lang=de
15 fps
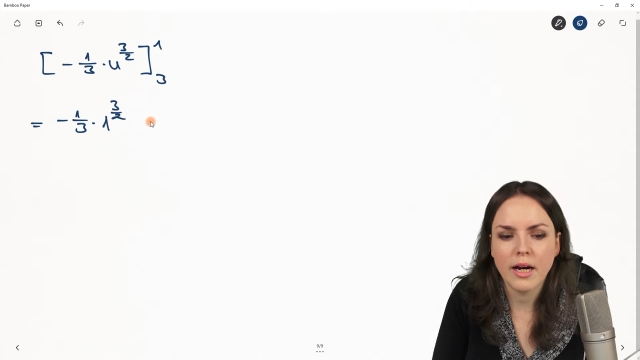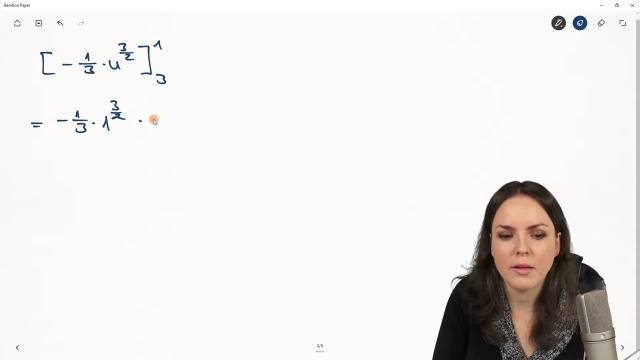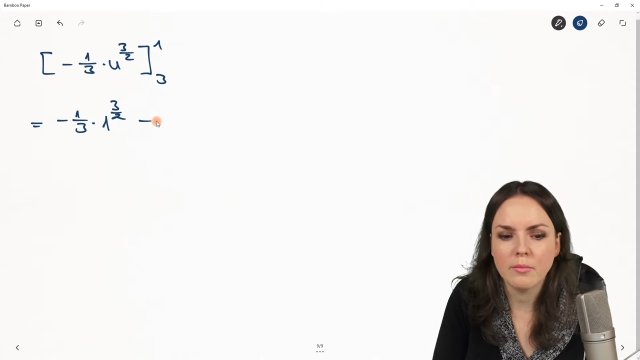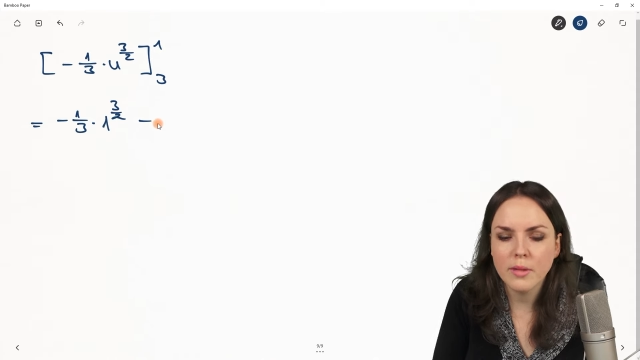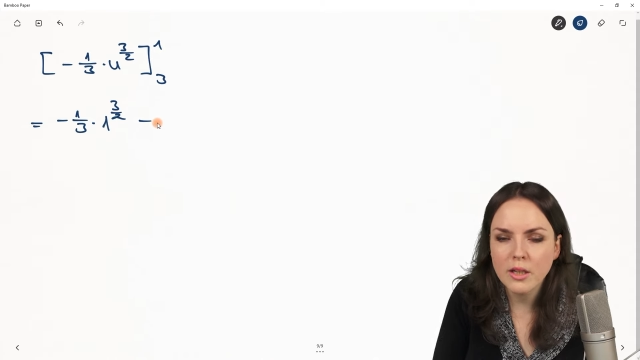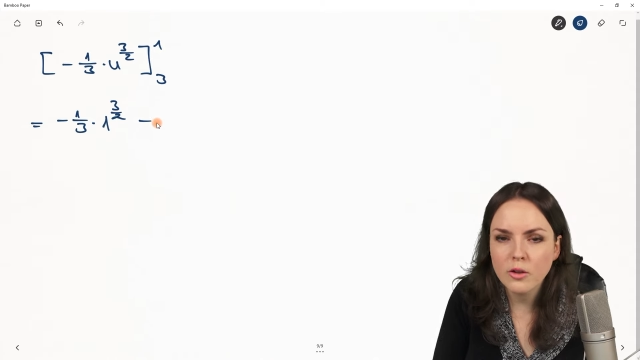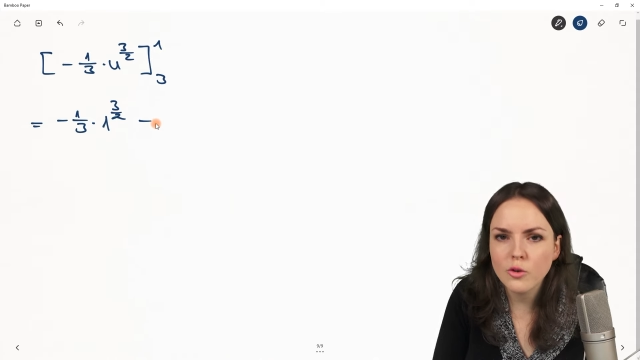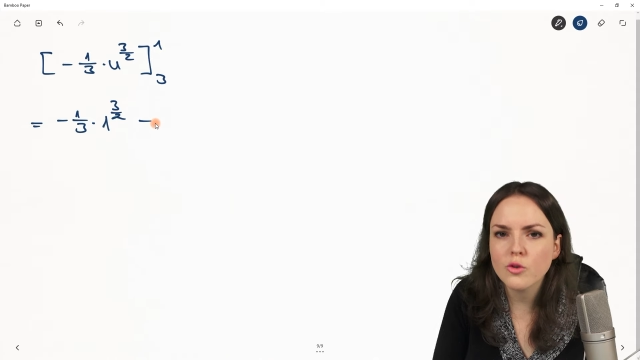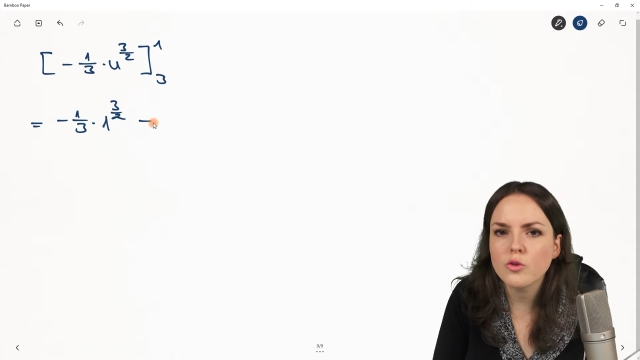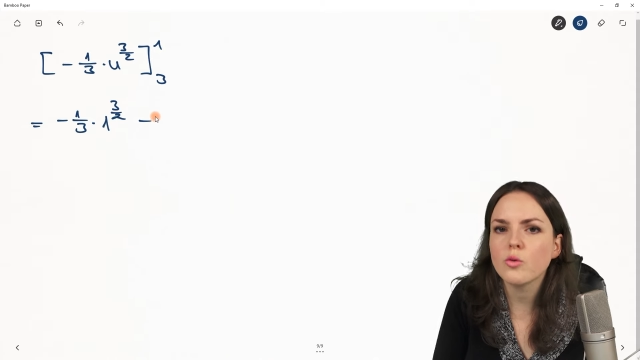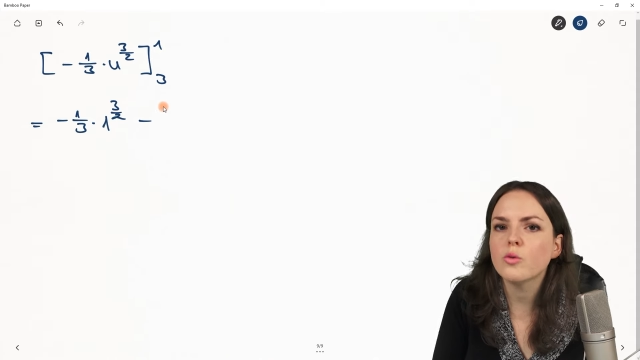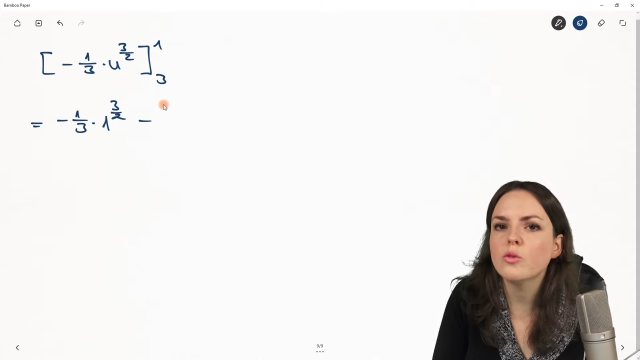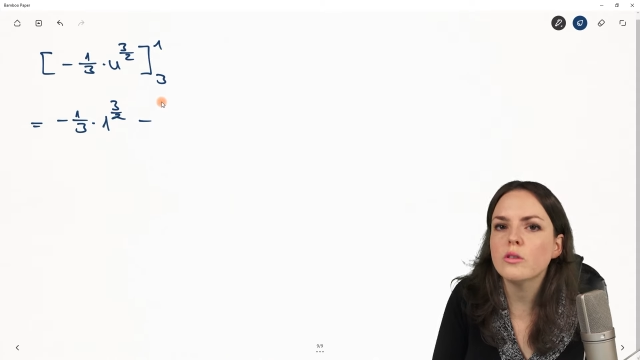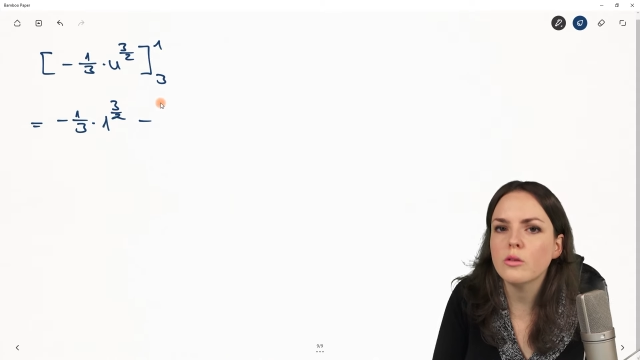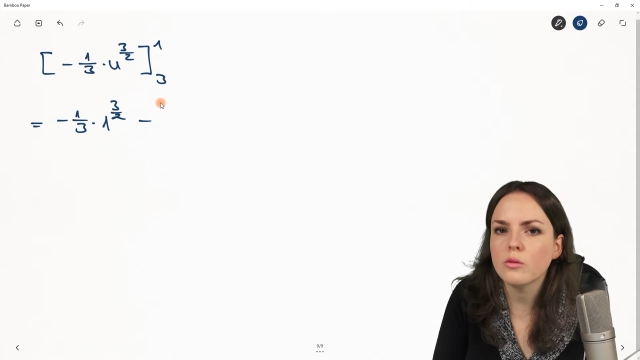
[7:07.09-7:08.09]
ein Minus
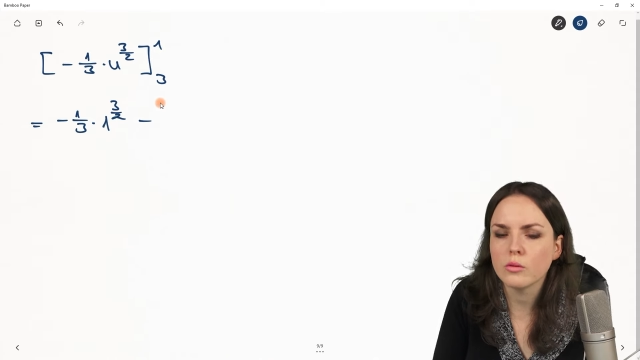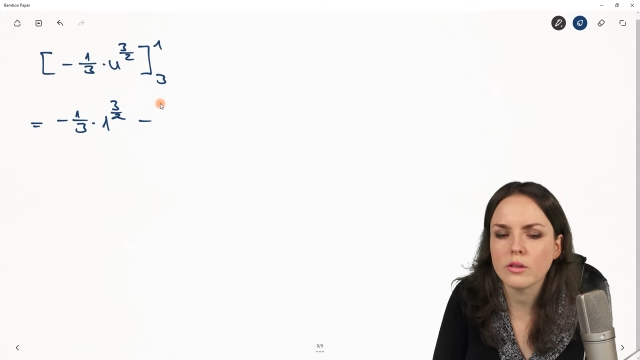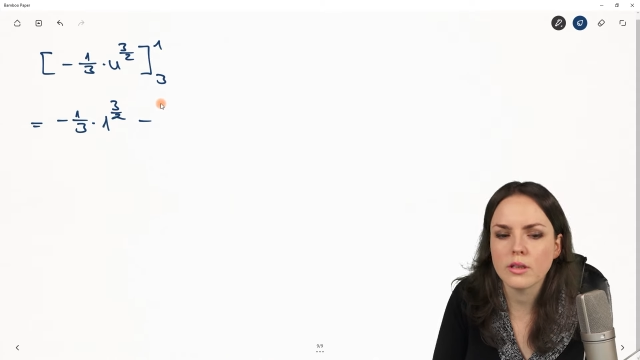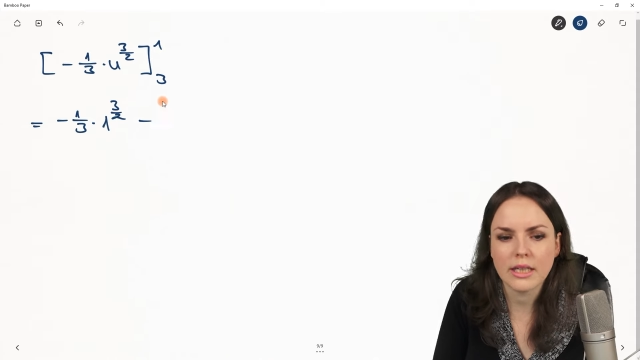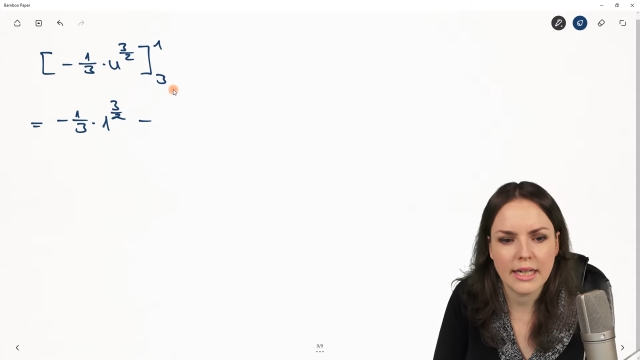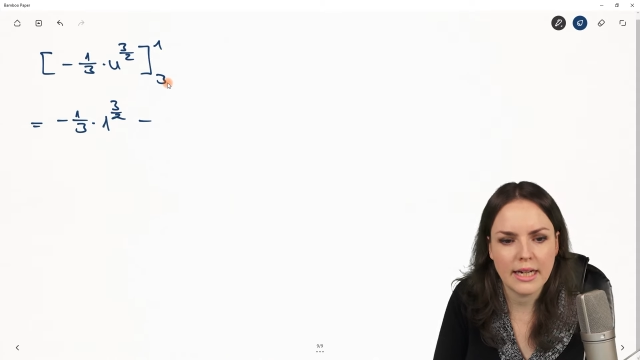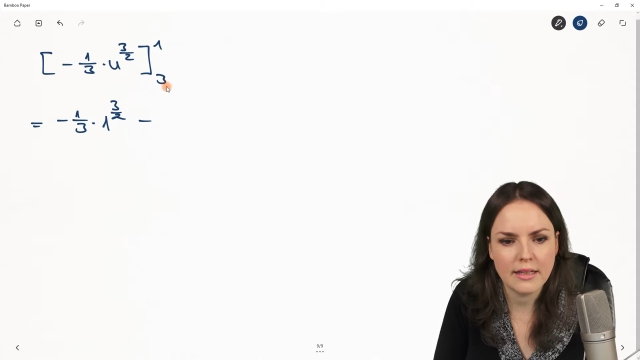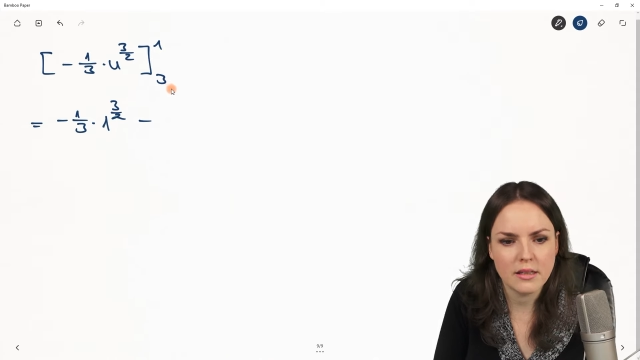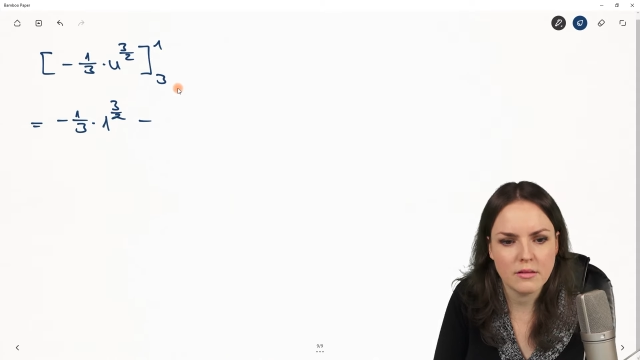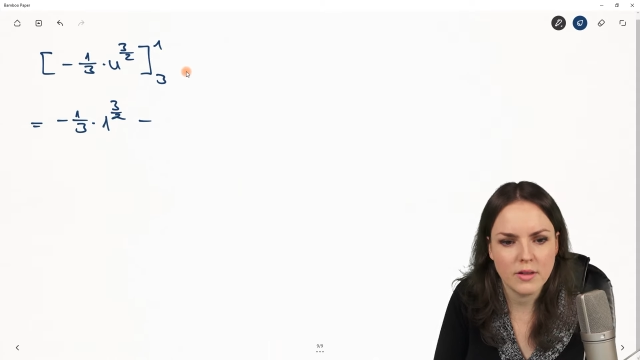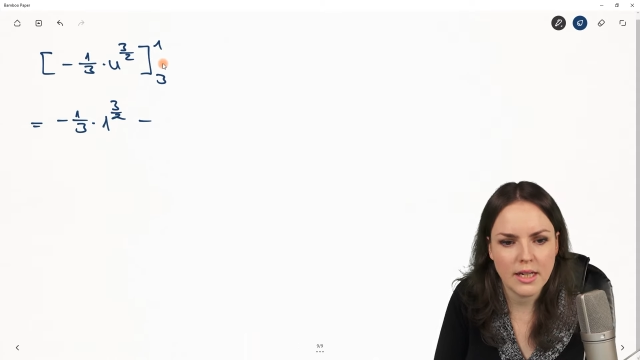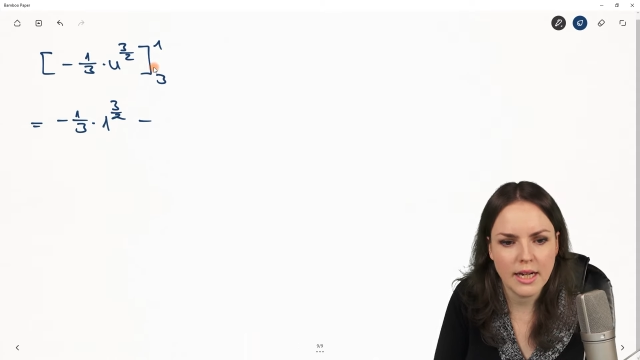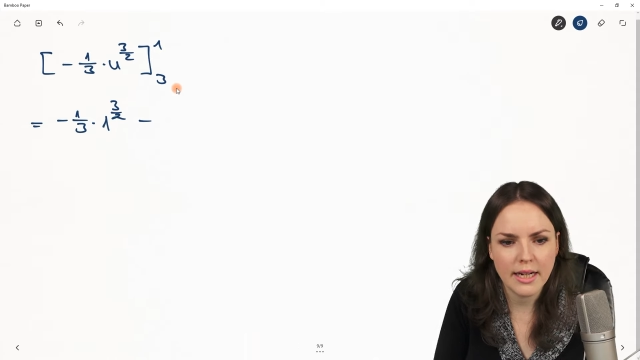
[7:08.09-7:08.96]
und die untere Grenze wird